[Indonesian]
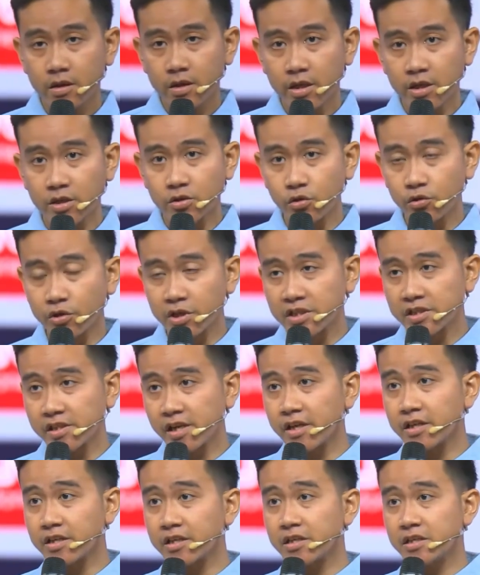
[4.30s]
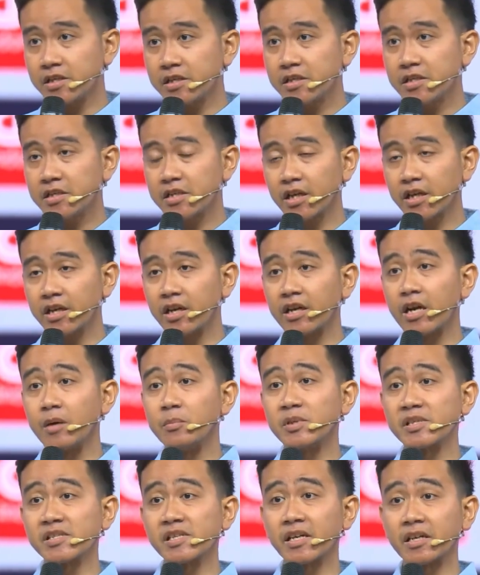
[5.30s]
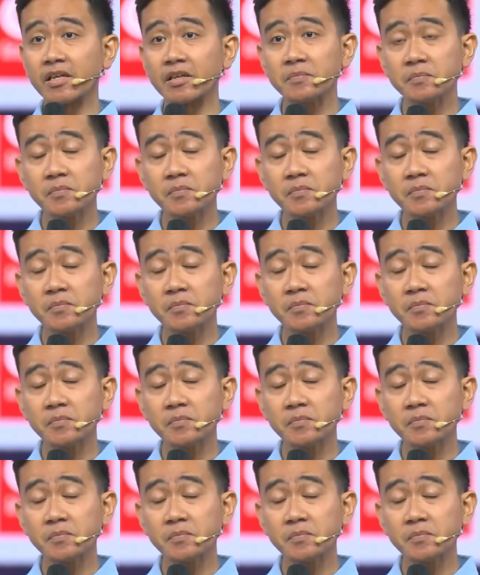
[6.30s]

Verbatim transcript: Indonesia ini negara besar.